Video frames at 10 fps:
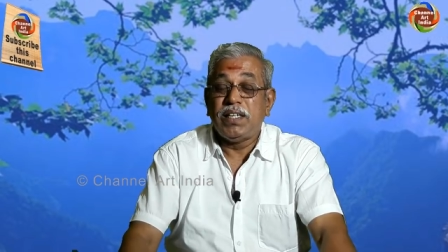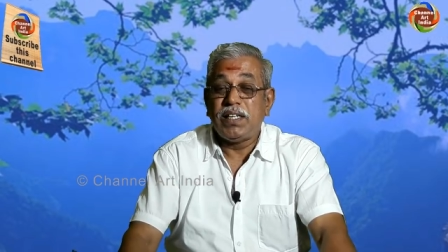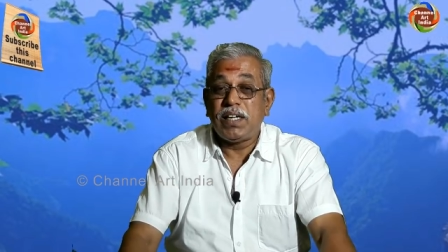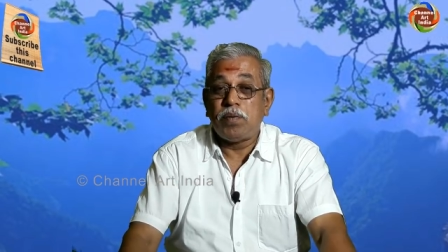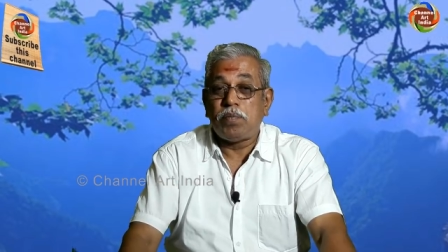
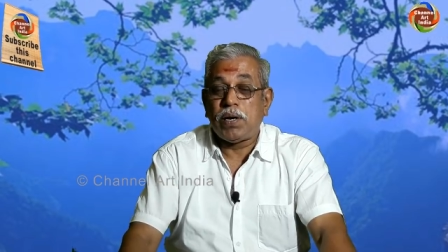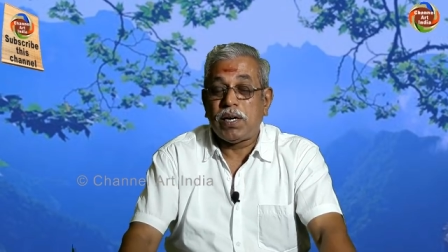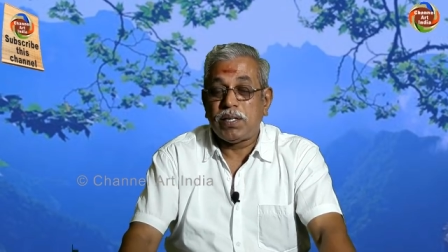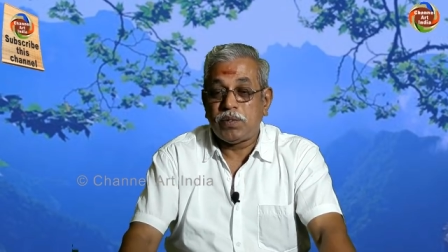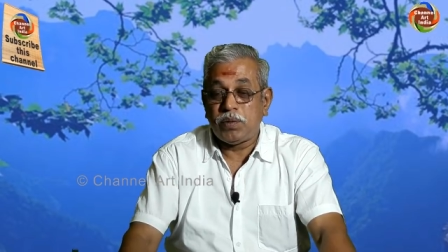நீங்கள்
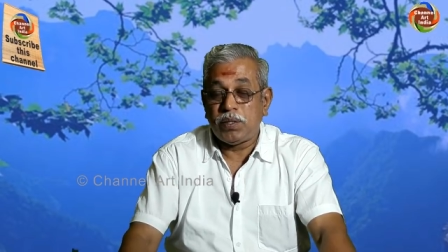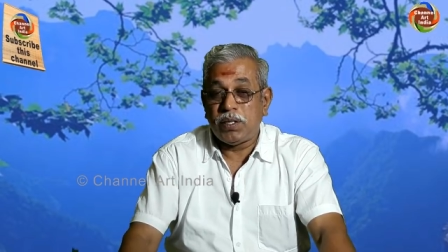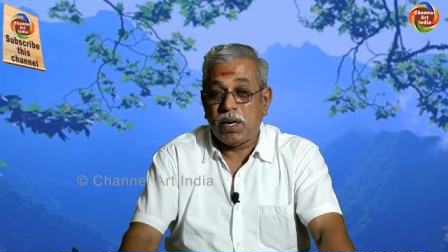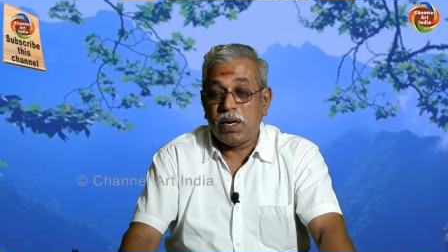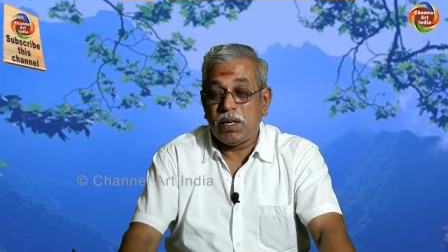பாதை ஒரு
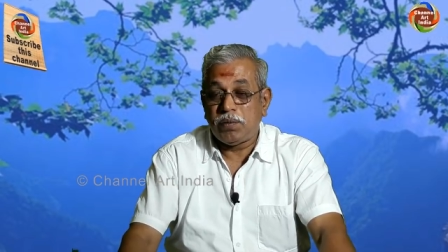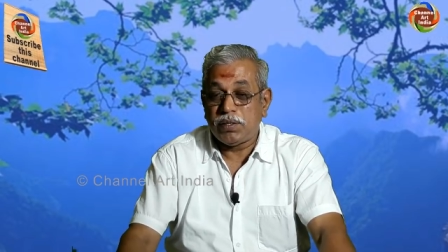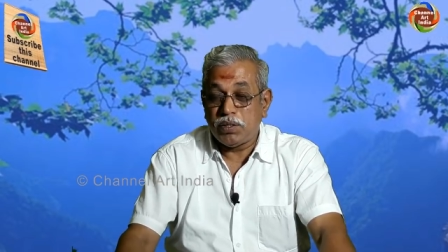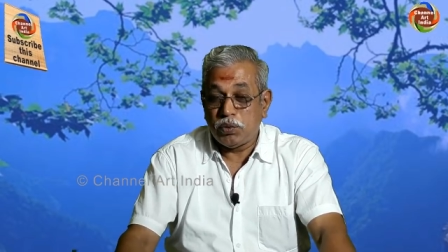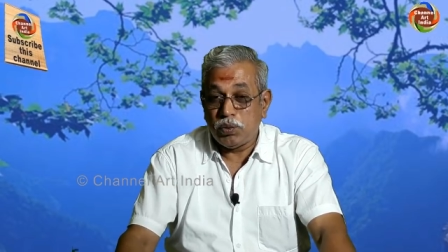காலை
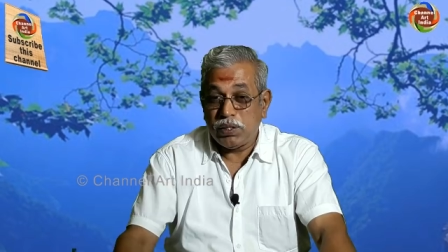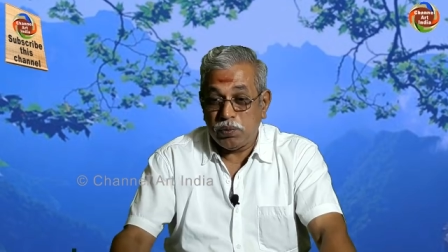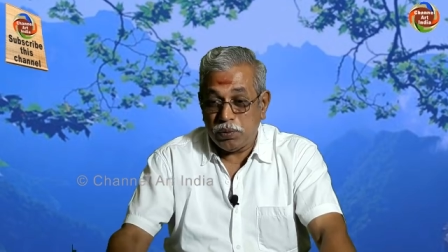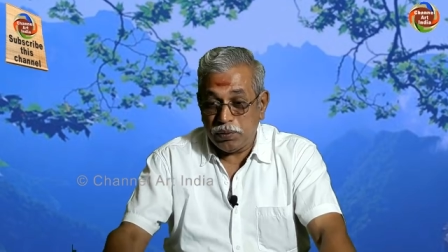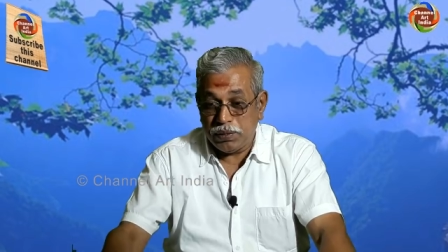வந்து தூக்கி
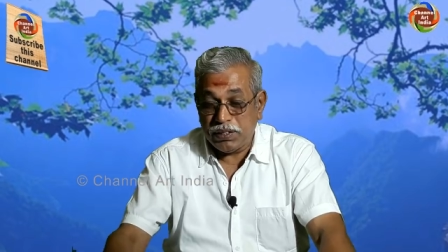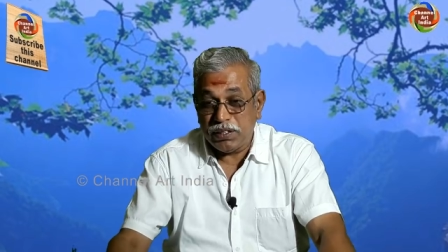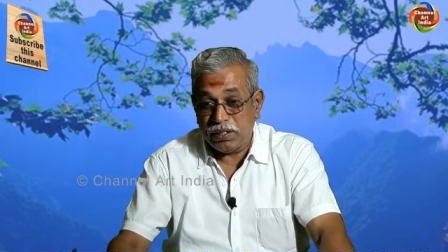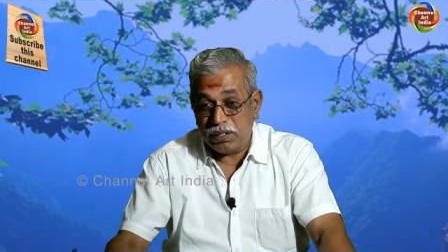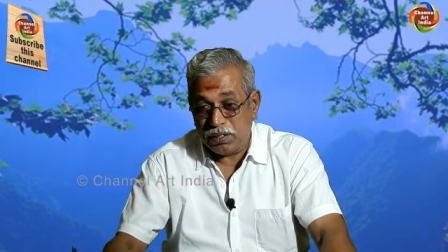வச்சு
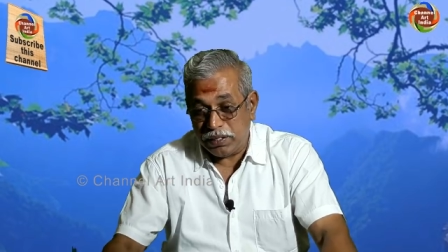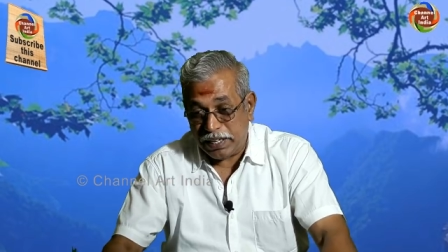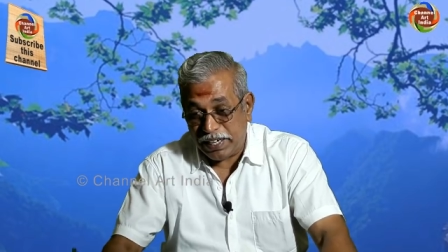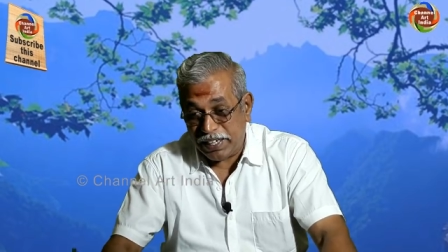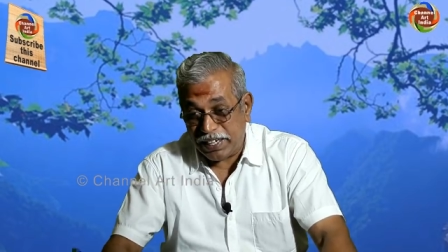
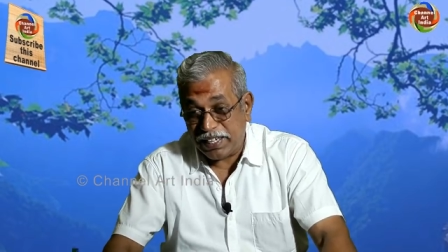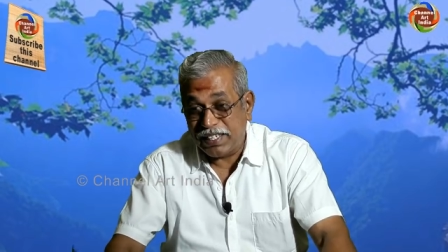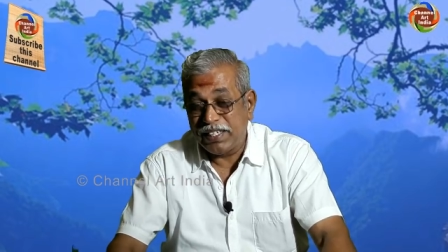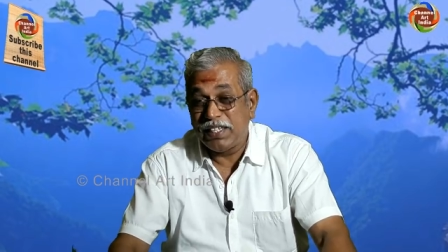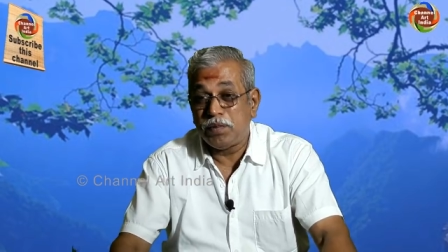நட
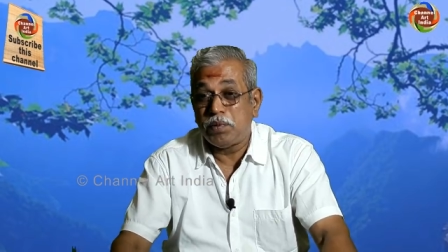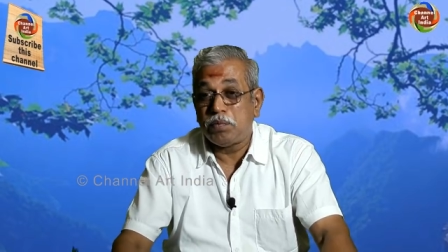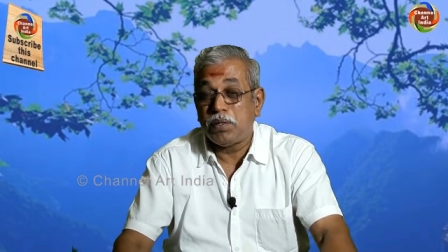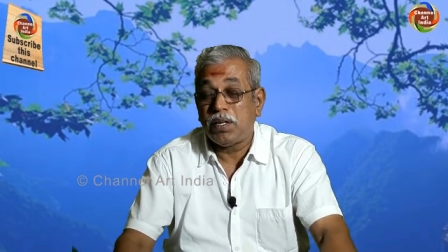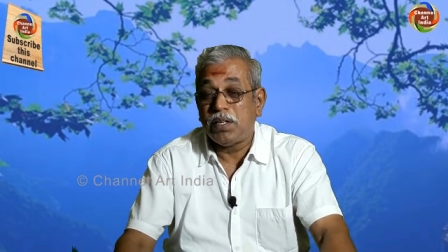நடக்கிறீங்க
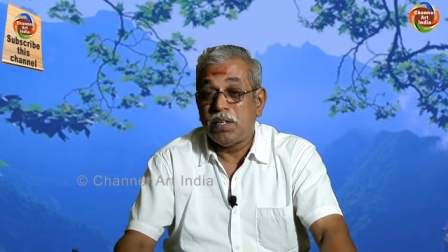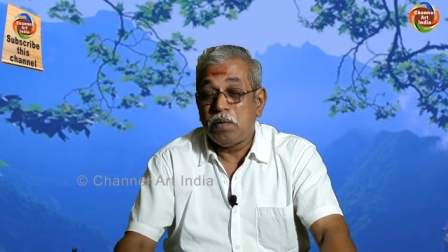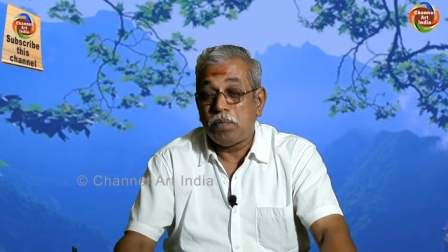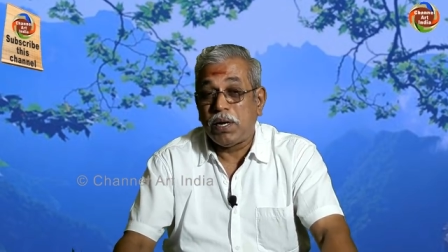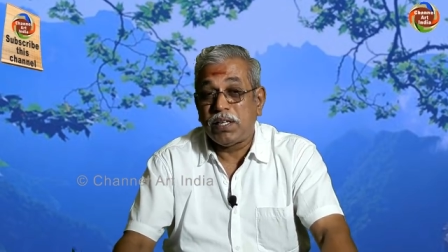அப்படின்னம்னா
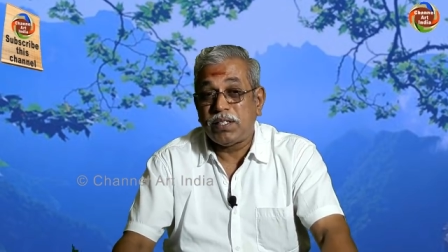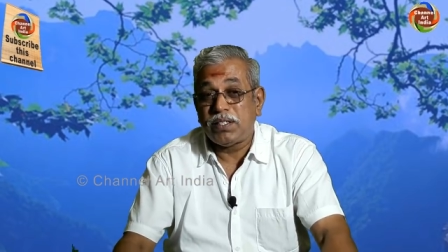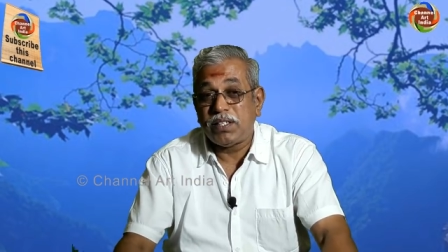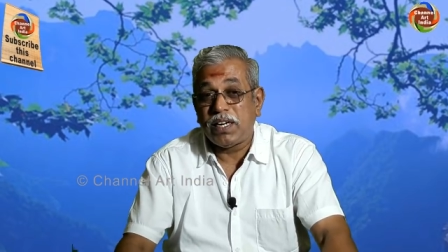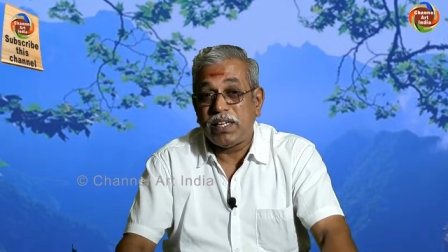
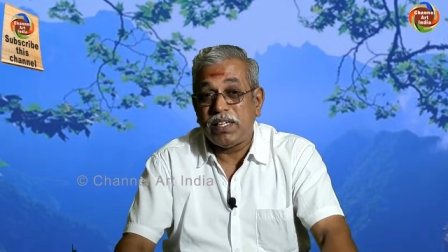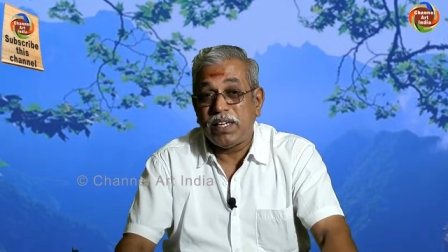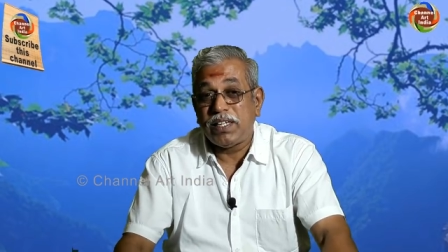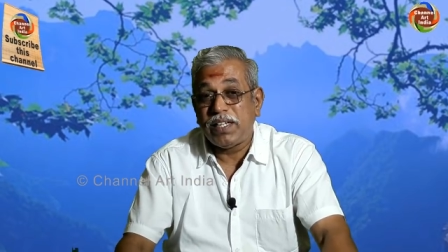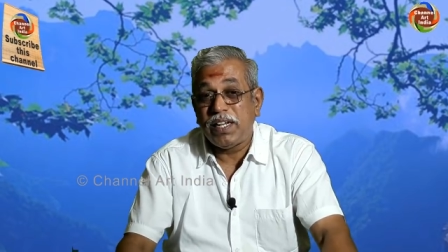பாதத்துக்கு
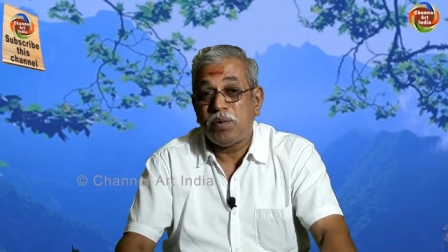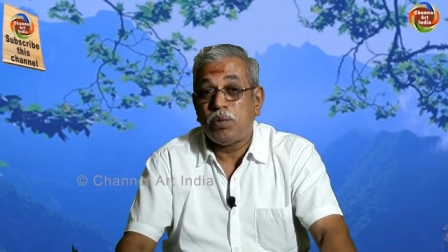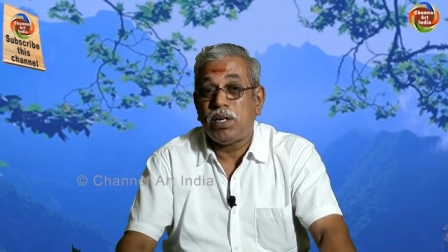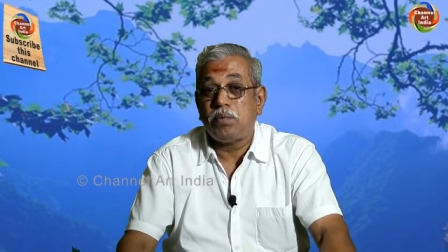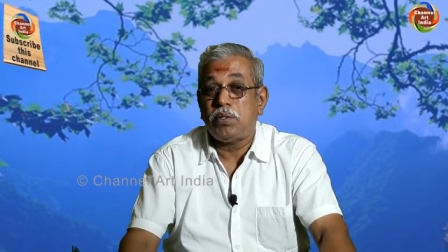அடியில் கே
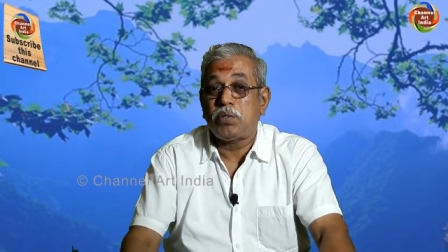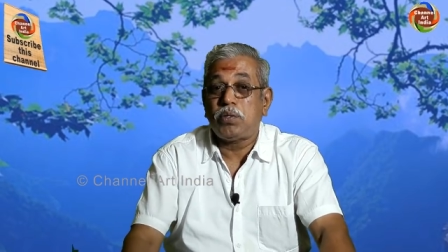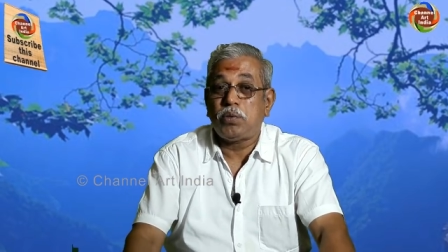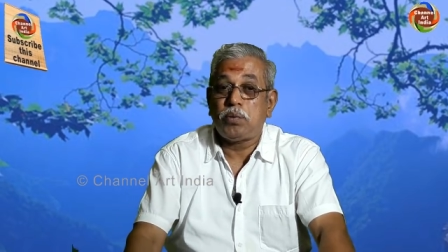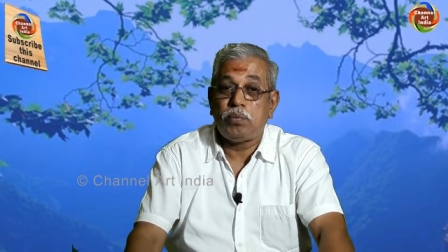ஒன் அப்படின்னு
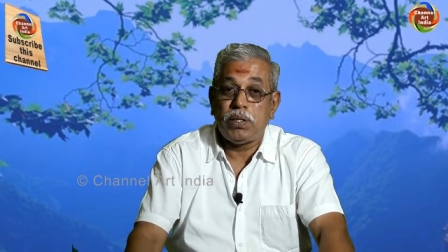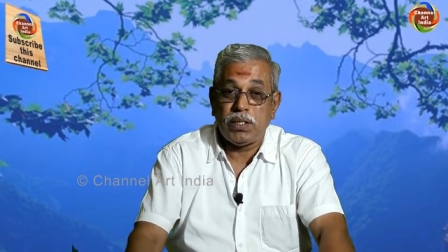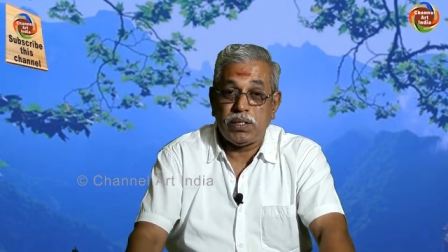சொல்லிட்டு ஒரு புள்ளி